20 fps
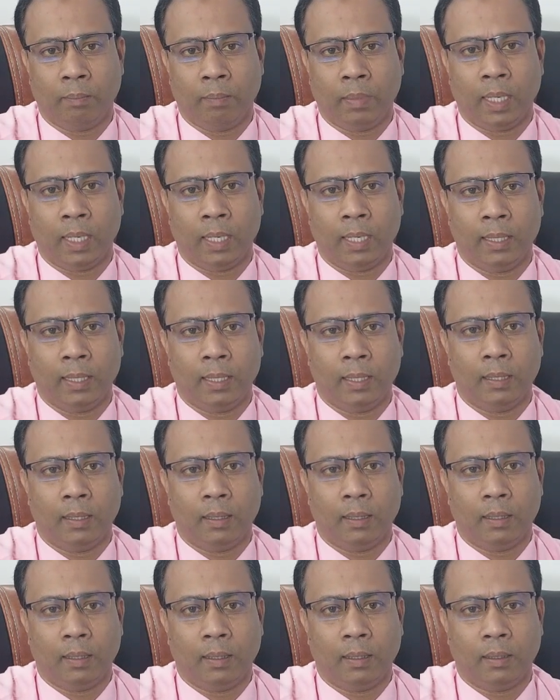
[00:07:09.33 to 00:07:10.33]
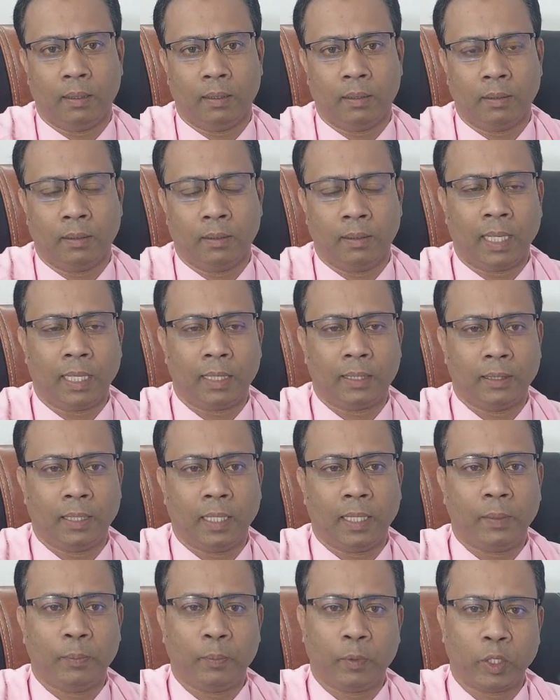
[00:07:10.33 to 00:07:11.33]
বা
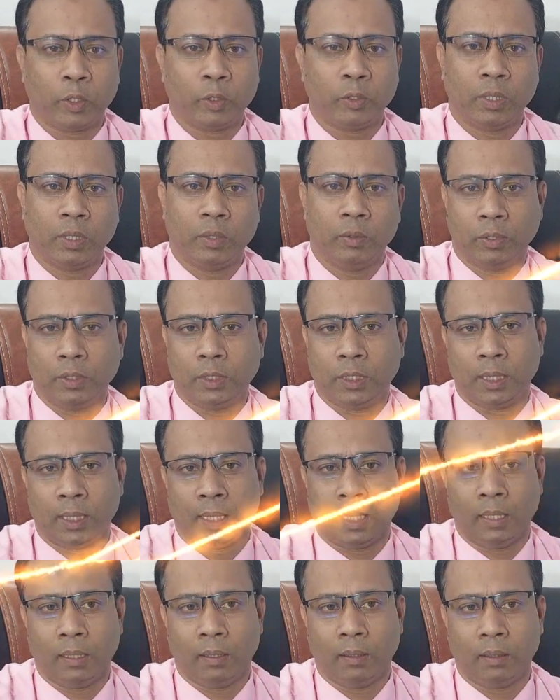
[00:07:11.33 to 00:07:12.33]
ডাক্তারি পড়াশোনা হচ্ছে না